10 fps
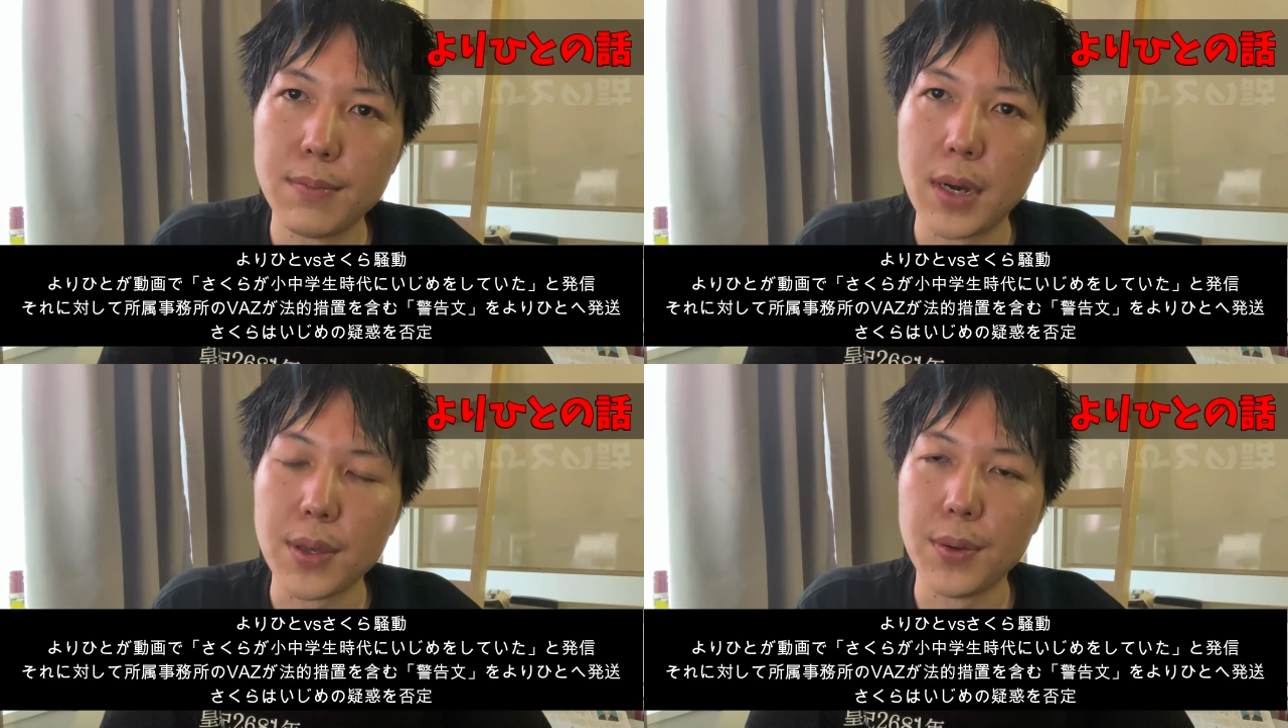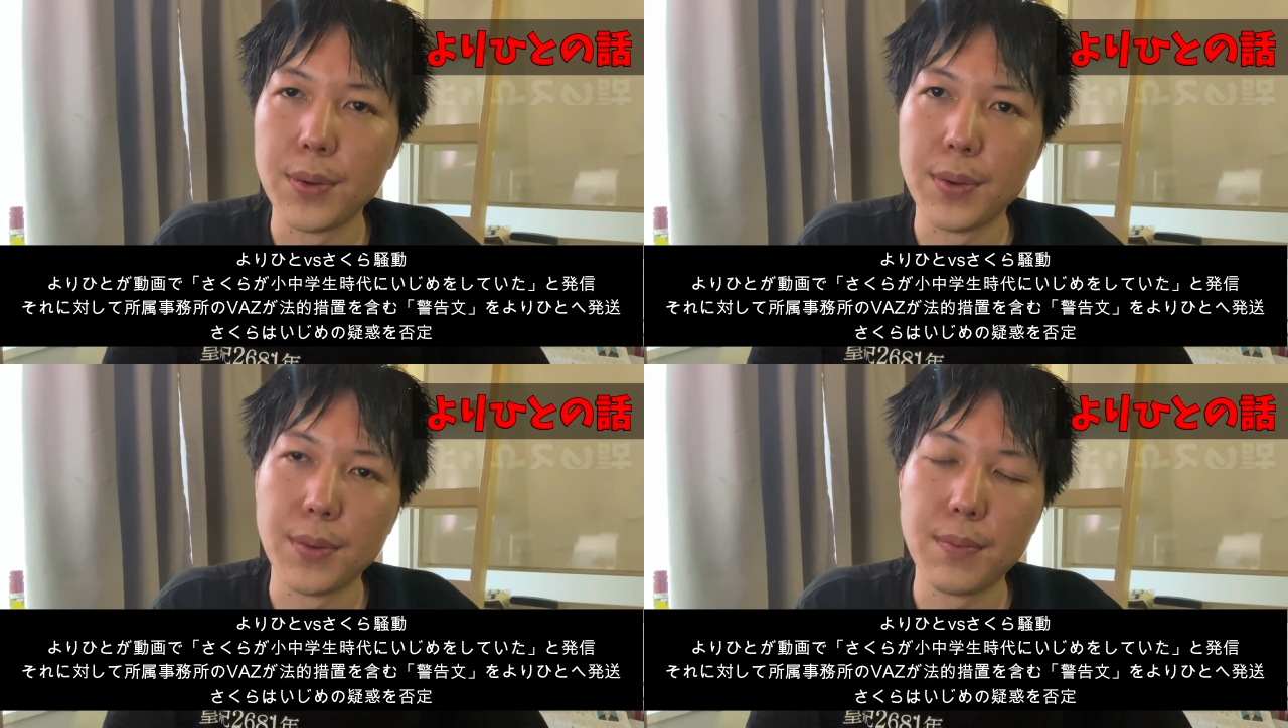まあ、い
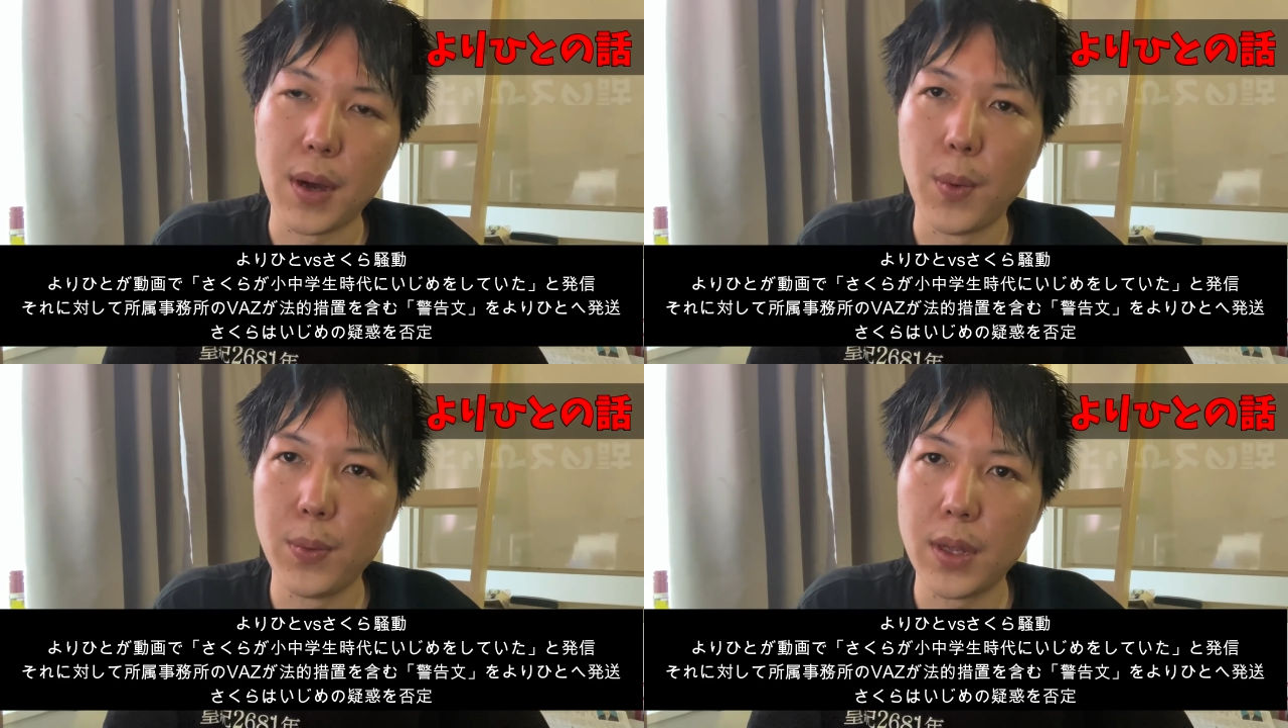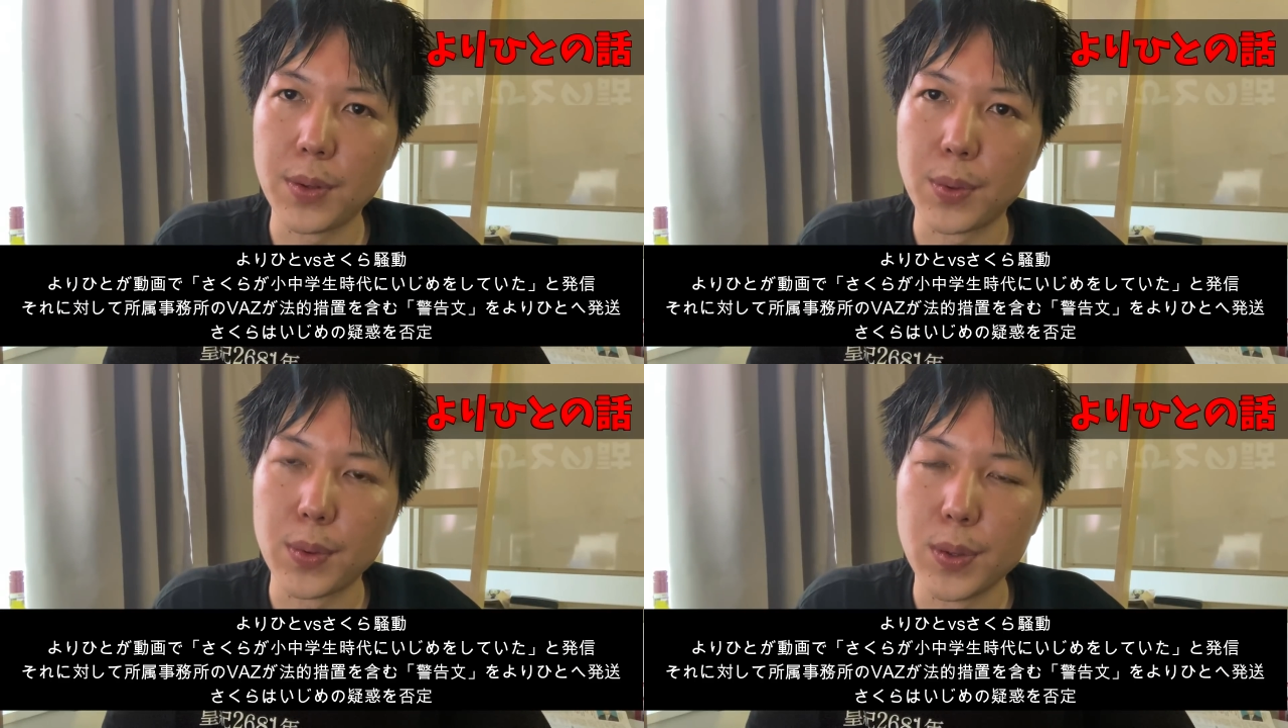う、まあ、女
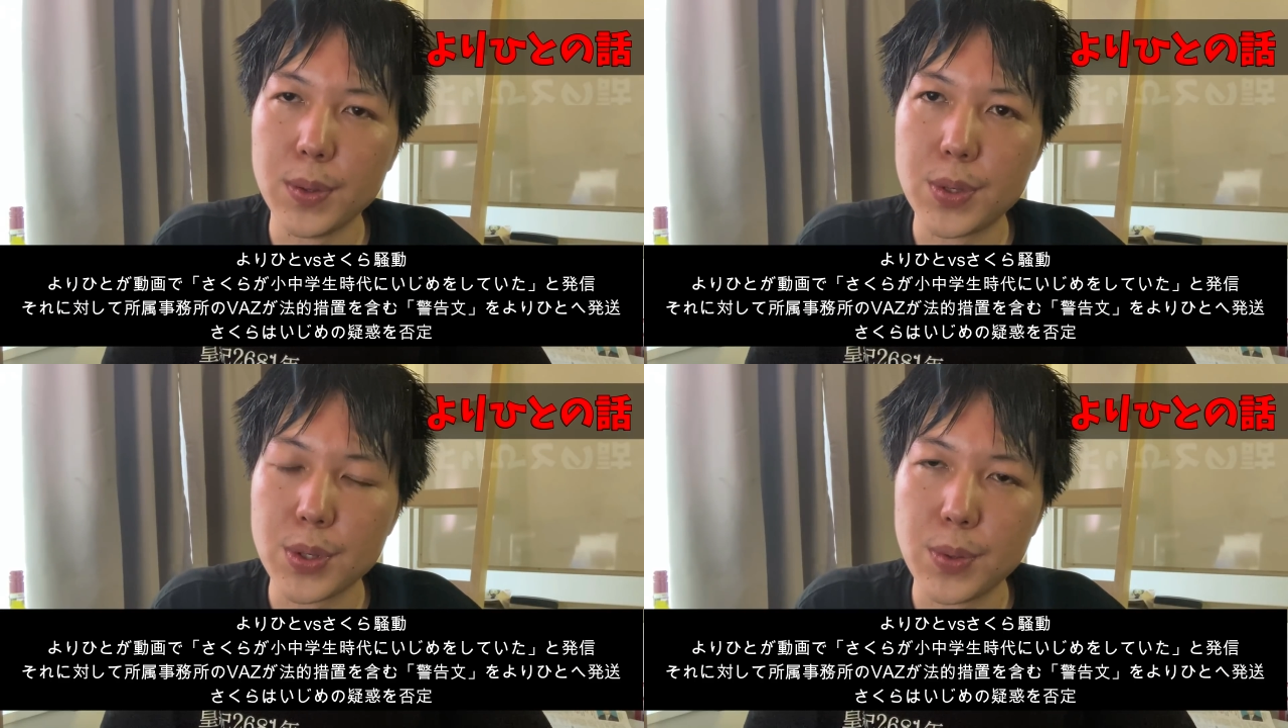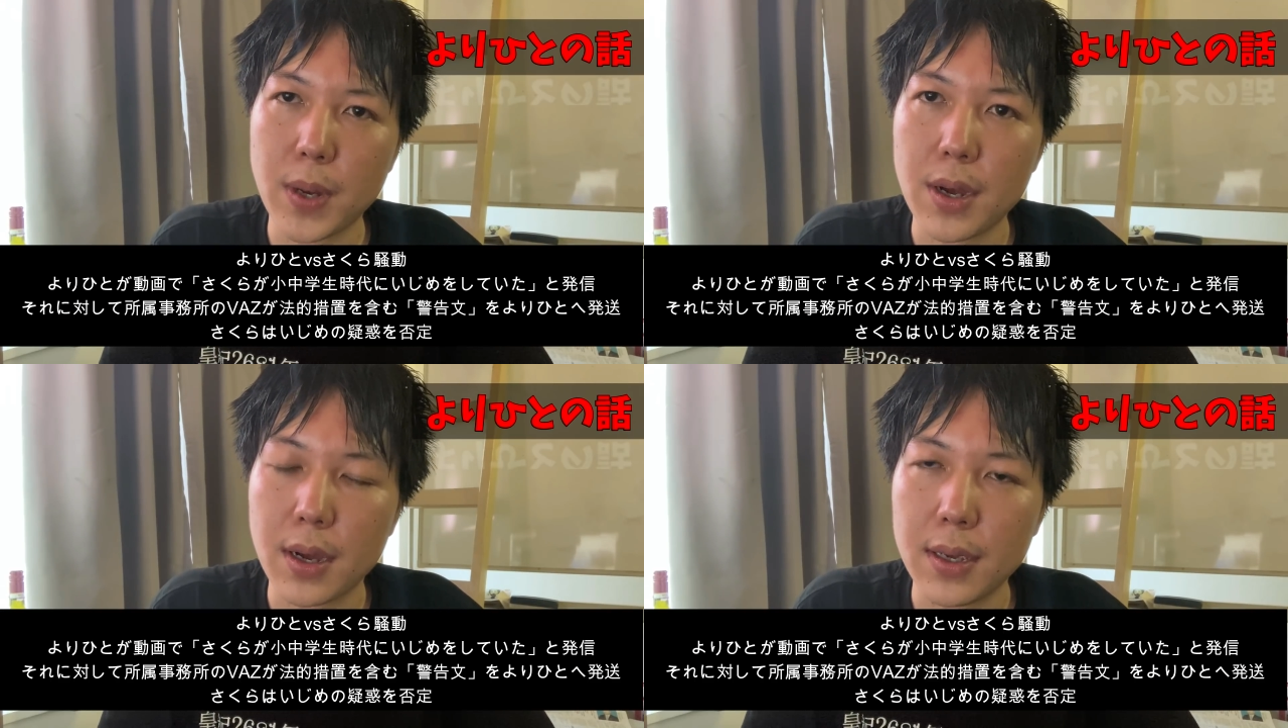の子の
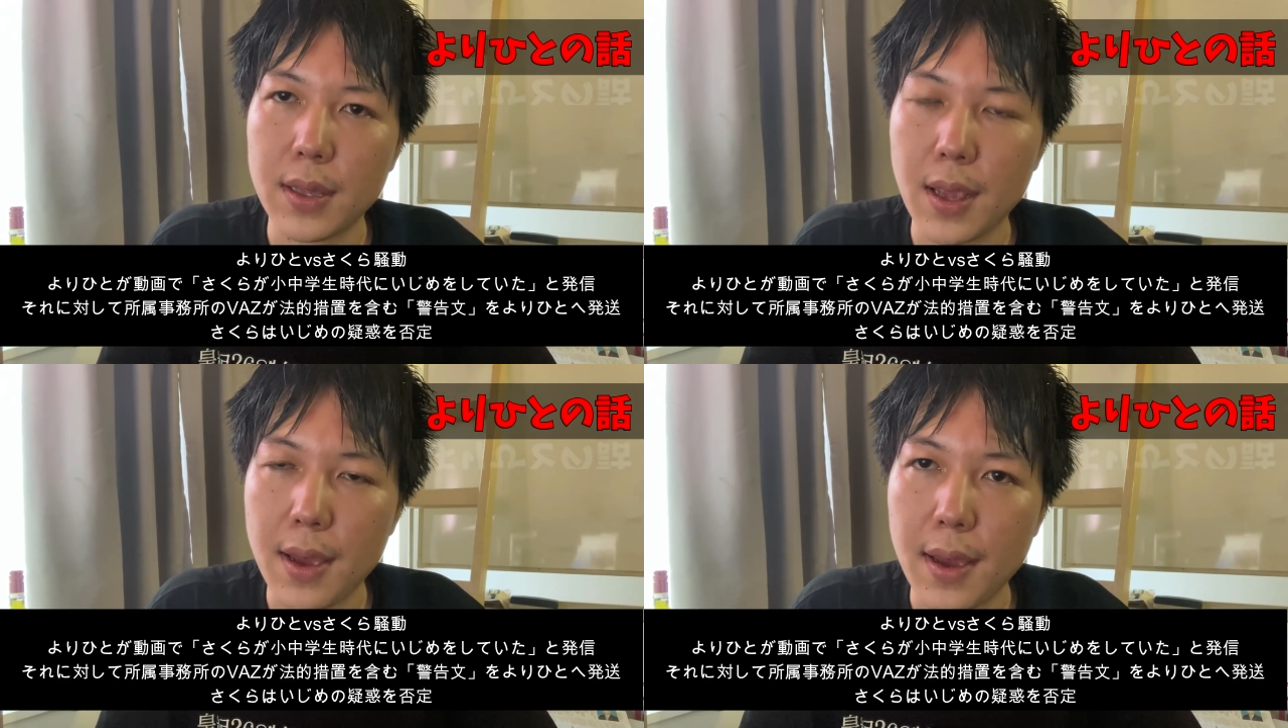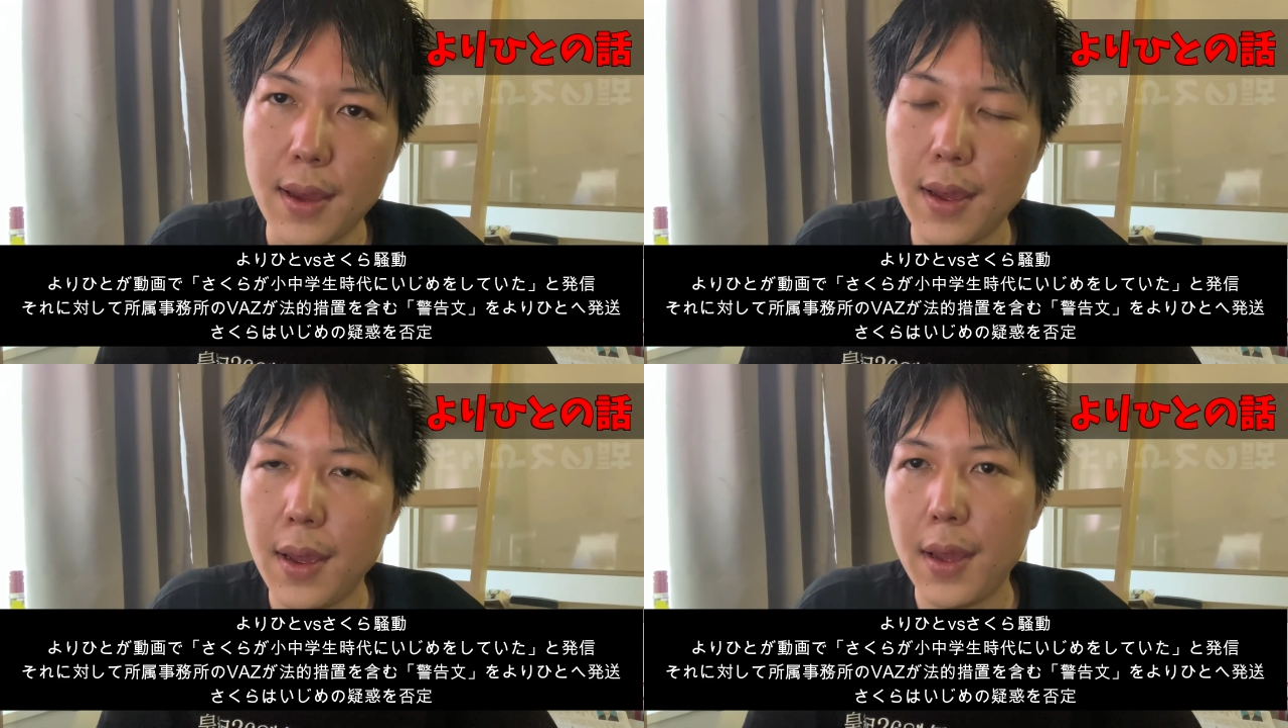YouTuber がいて、